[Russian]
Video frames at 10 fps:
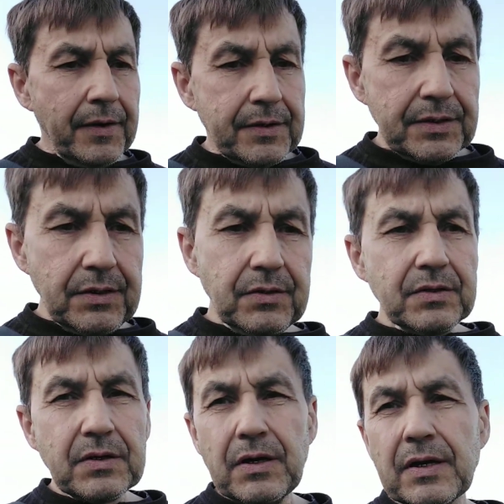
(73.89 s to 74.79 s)

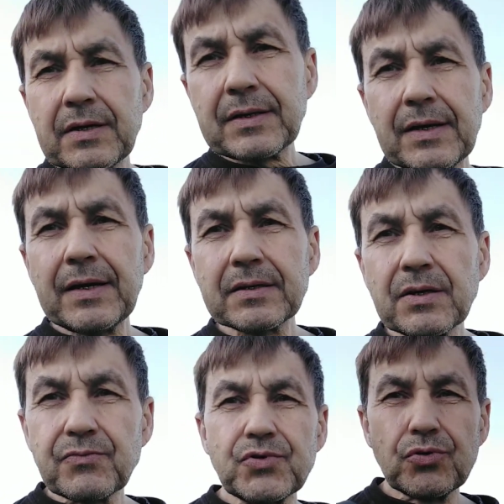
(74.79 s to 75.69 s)
И на
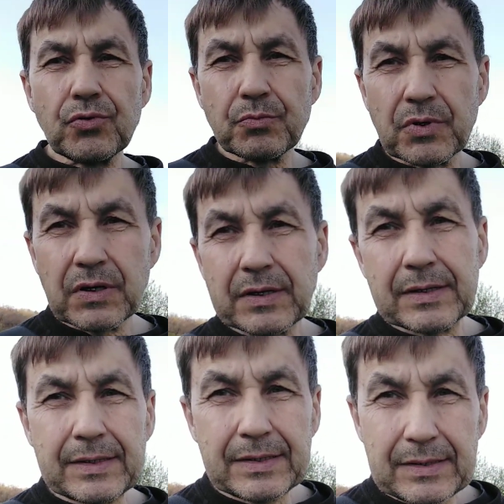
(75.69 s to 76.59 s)
этом всем
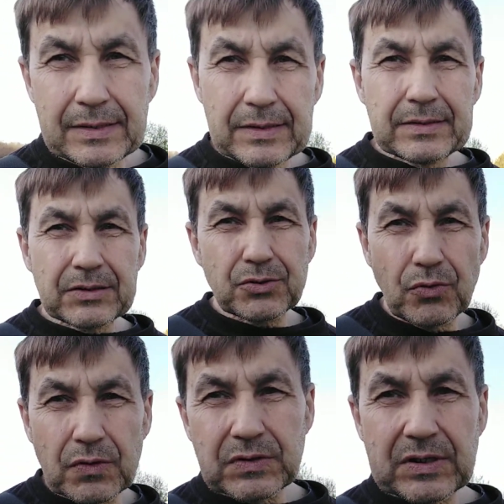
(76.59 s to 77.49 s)
и
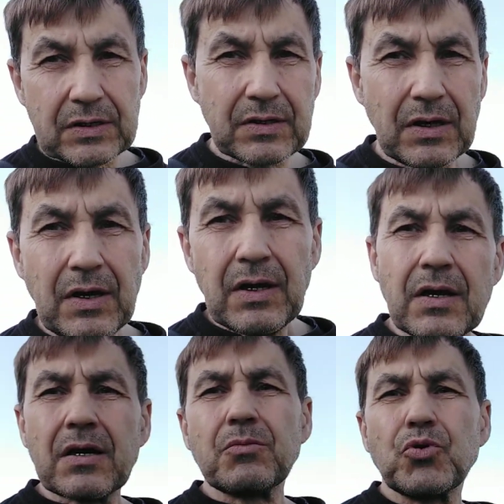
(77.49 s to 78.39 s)
строится
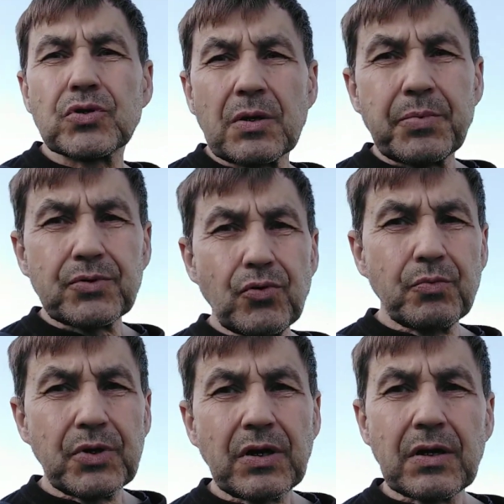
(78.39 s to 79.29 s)
работа
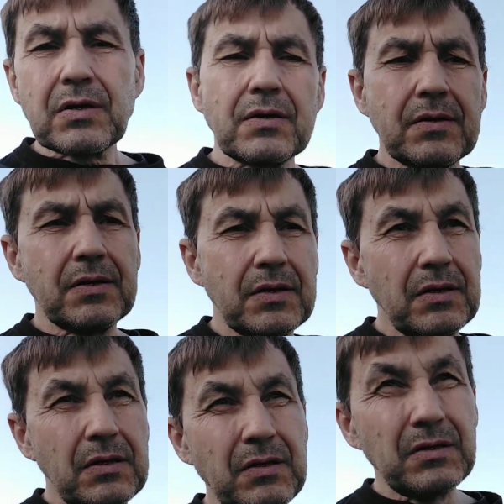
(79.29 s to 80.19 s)
питомника,
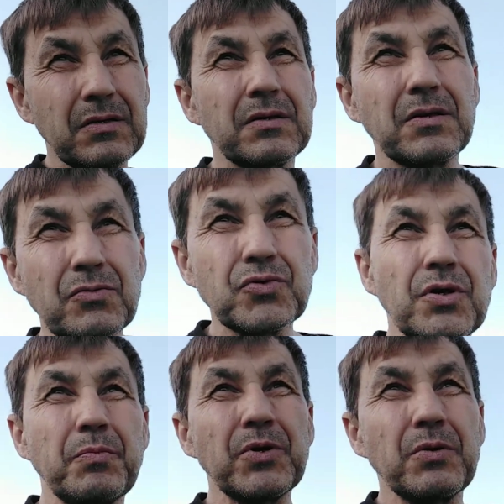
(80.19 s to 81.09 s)
и ты
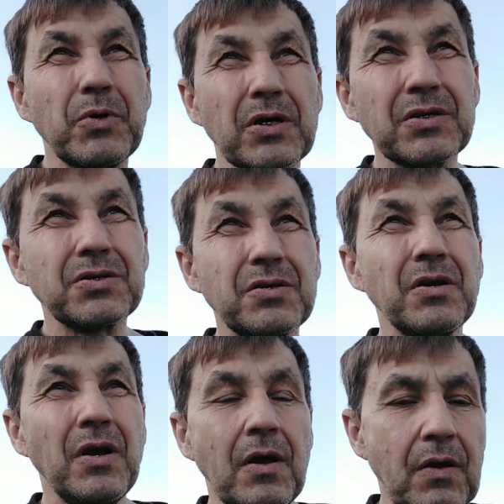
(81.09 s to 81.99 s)
уже понимаешь,
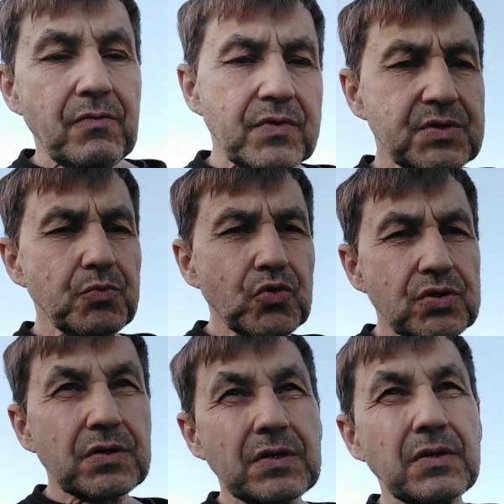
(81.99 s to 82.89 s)

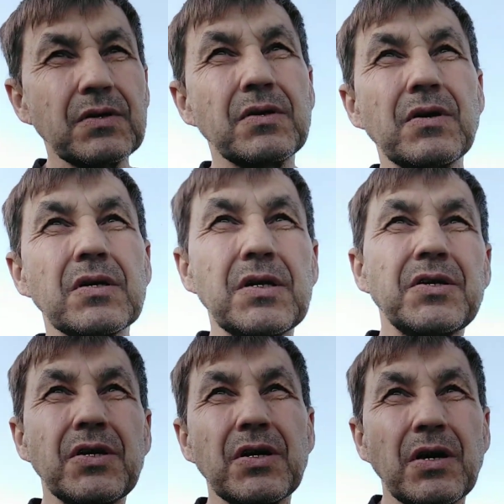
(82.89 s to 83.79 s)
возможно от
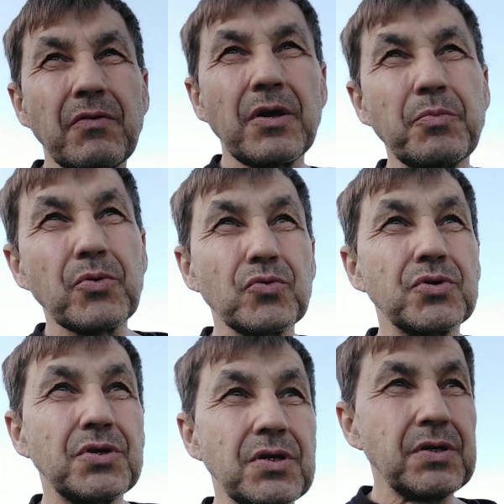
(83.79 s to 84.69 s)
этих кровей
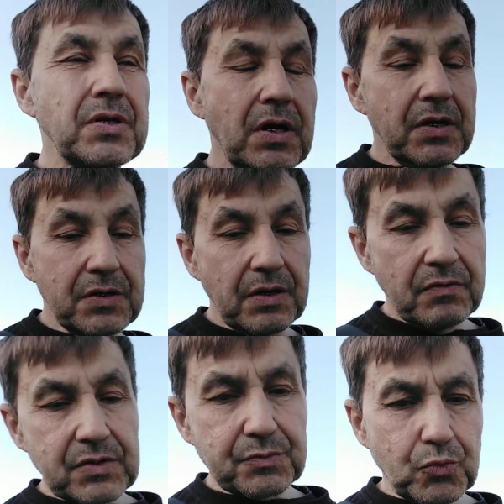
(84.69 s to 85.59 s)
получить или
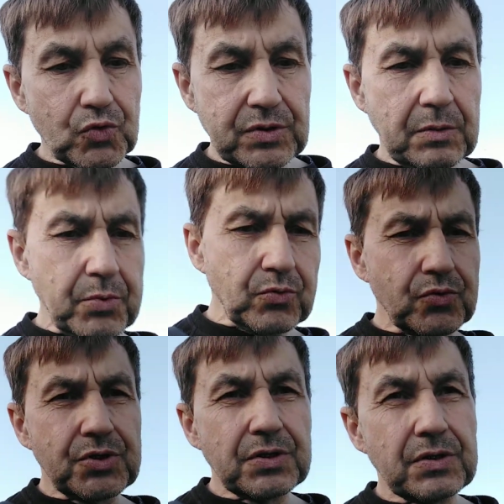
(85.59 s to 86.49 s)
невозможно
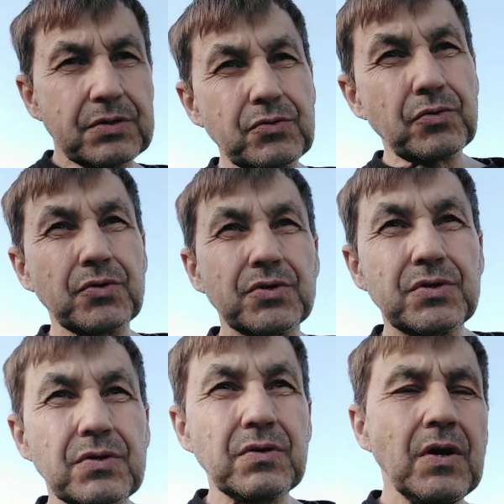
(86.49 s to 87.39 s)
получить. То есть
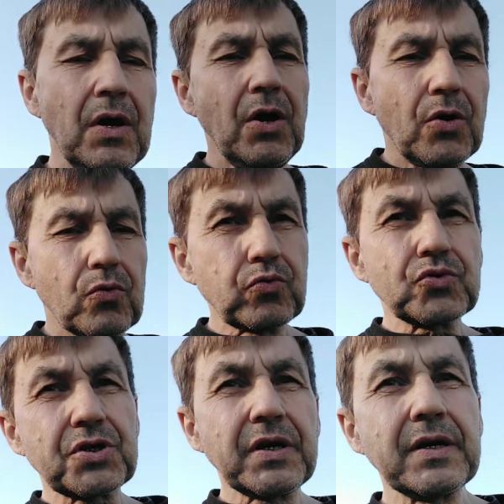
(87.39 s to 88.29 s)
э,
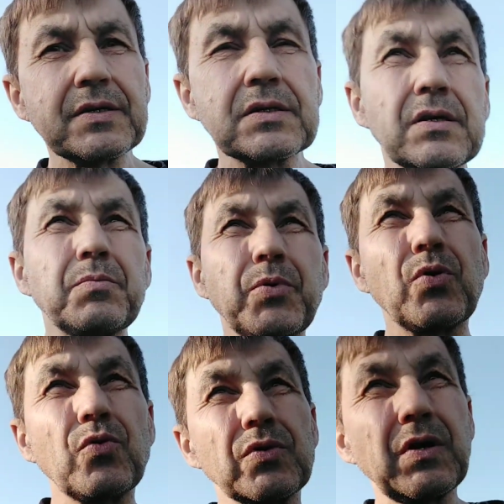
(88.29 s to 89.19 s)
улучшается
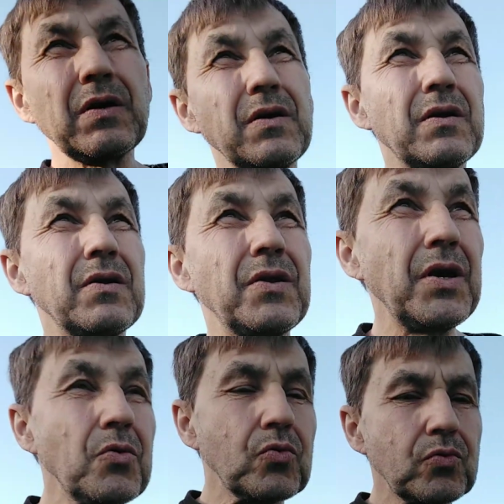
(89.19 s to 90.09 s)
порода,
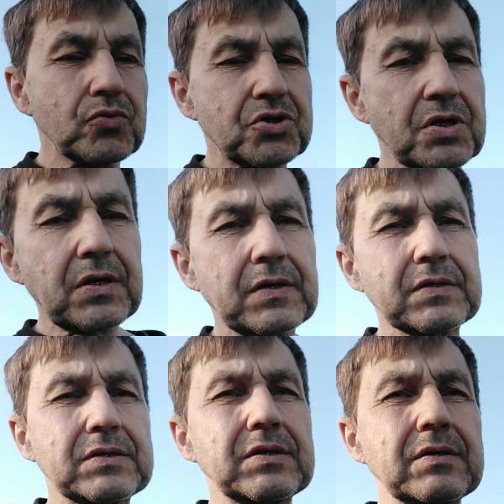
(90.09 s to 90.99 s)
не
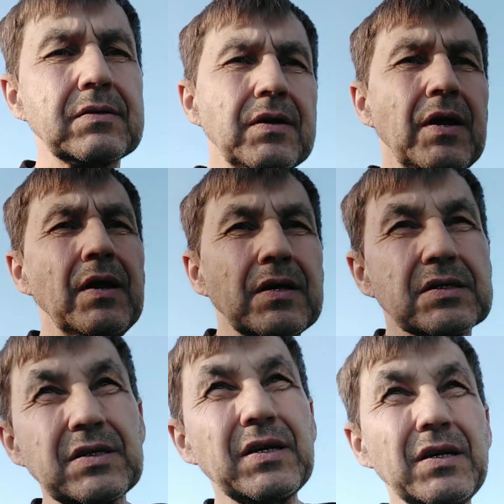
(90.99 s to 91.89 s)
улучшается,
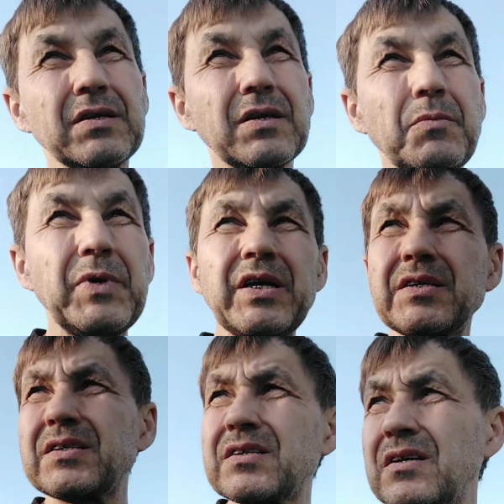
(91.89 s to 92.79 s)
стоит на
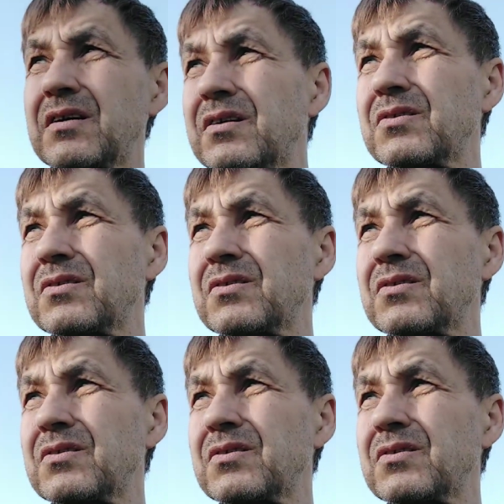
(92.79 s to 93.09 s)
месте.